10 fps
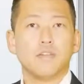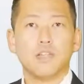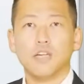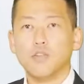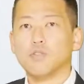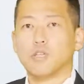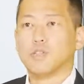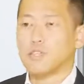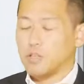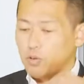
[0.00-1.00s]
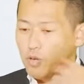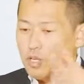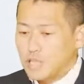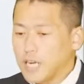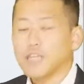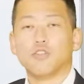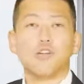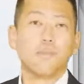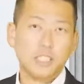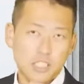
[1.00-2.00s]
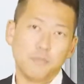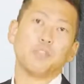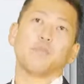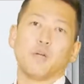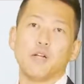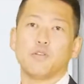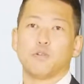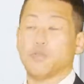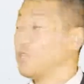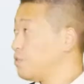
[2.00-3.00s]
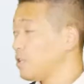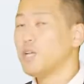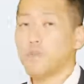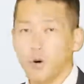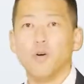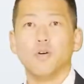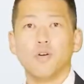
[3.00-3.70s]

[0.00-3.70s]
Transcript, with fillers: だけど、たあの、ターゲットにはバッチリ見てもらえるってこと、いくらでも